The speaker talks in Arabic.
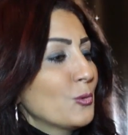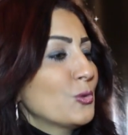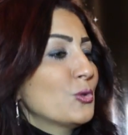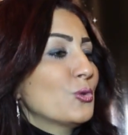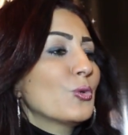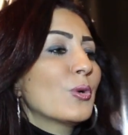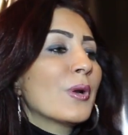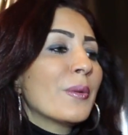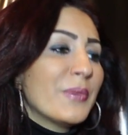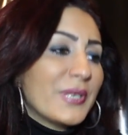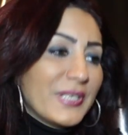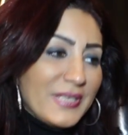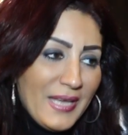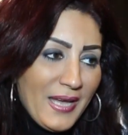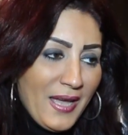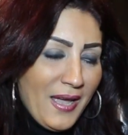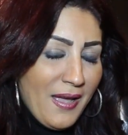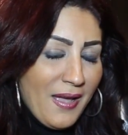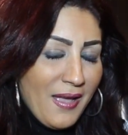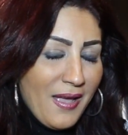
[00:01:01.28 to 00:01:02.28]
والصوره
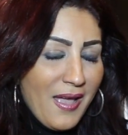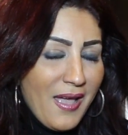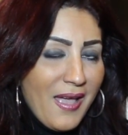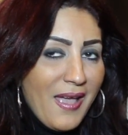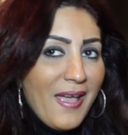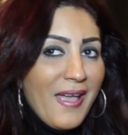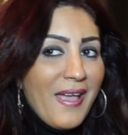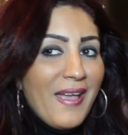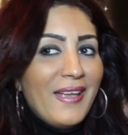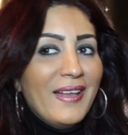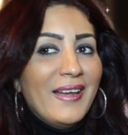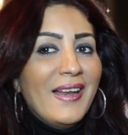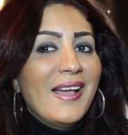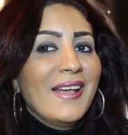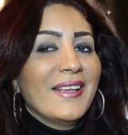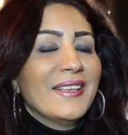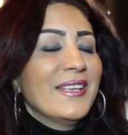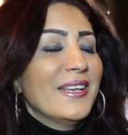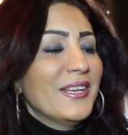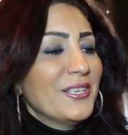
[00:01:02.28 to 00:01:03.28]
مرتاحه
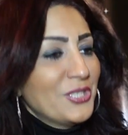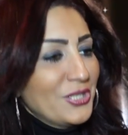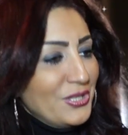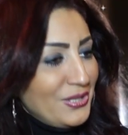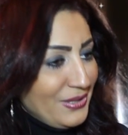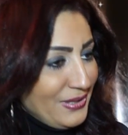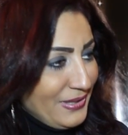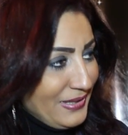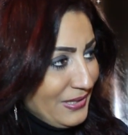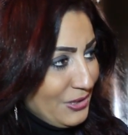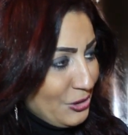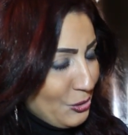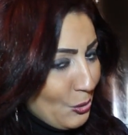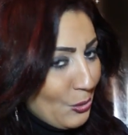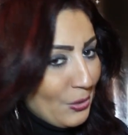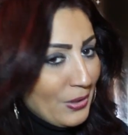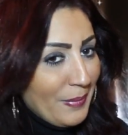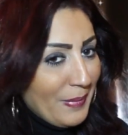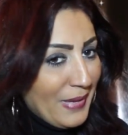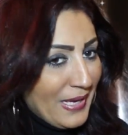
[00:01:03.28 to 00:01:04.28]
الحقيقه
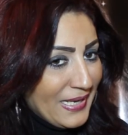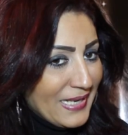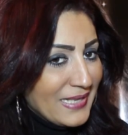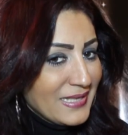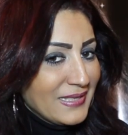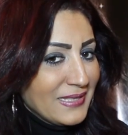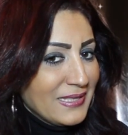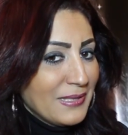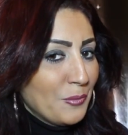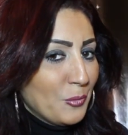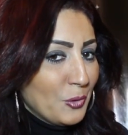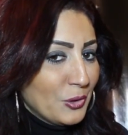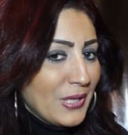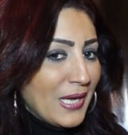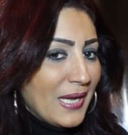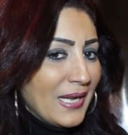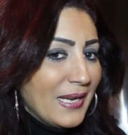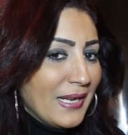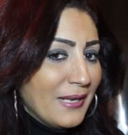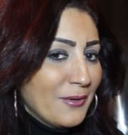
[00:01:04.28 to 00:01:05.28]
الشغل مع الناس دي
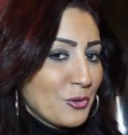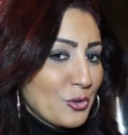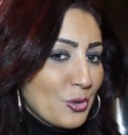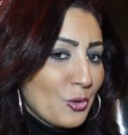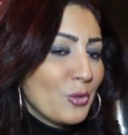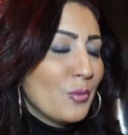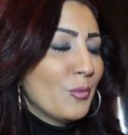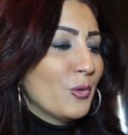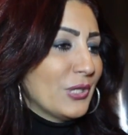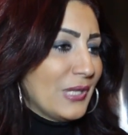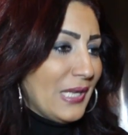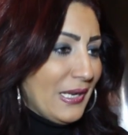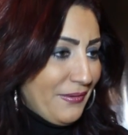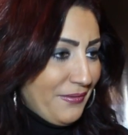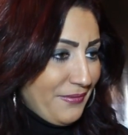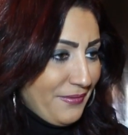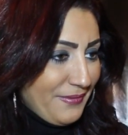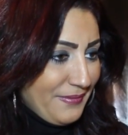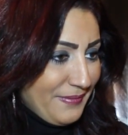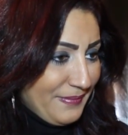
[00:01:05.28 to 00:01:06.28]
متعه لانه شغل
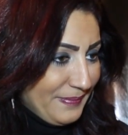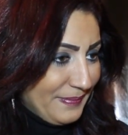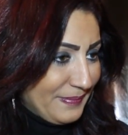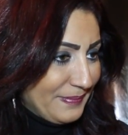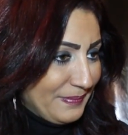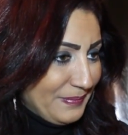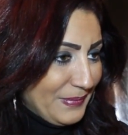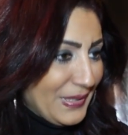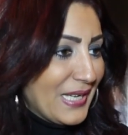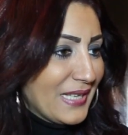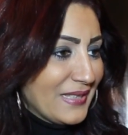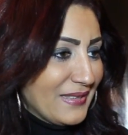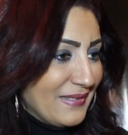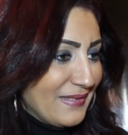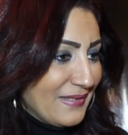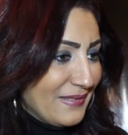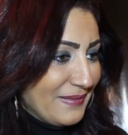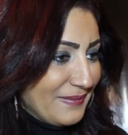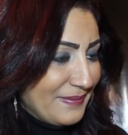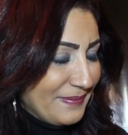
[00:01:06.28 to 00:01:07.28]
مختلف بجد
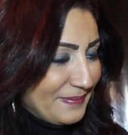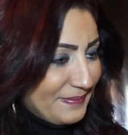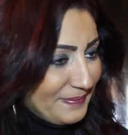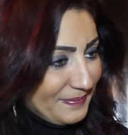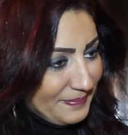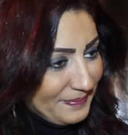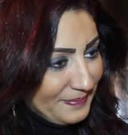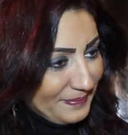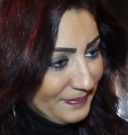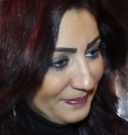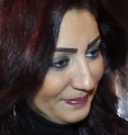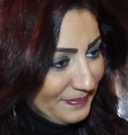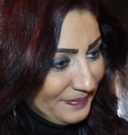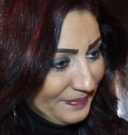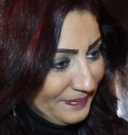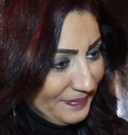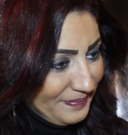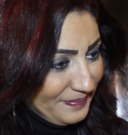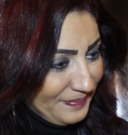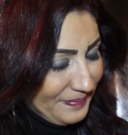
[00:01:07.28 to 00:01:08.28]
شخصية
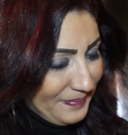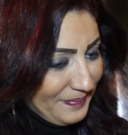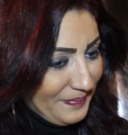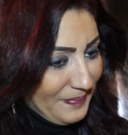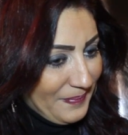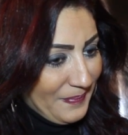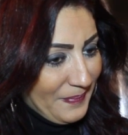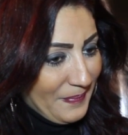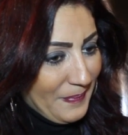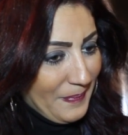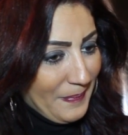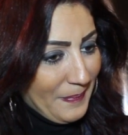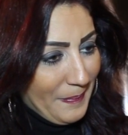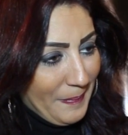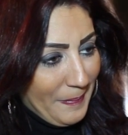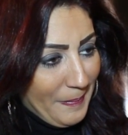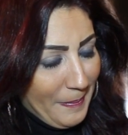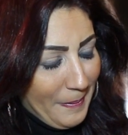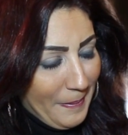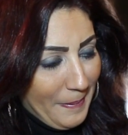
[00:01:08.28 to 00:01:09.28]
أكيد جديدة ومختلفة
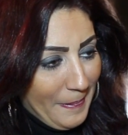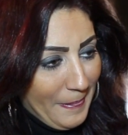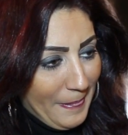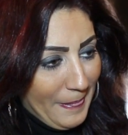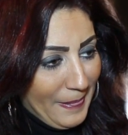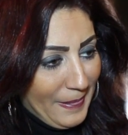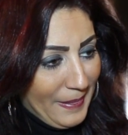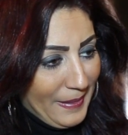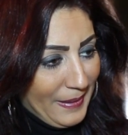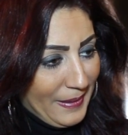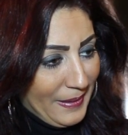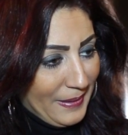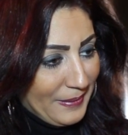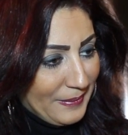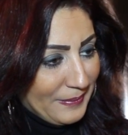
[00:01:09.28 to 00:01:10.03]
لأن وفاء مش بتقدم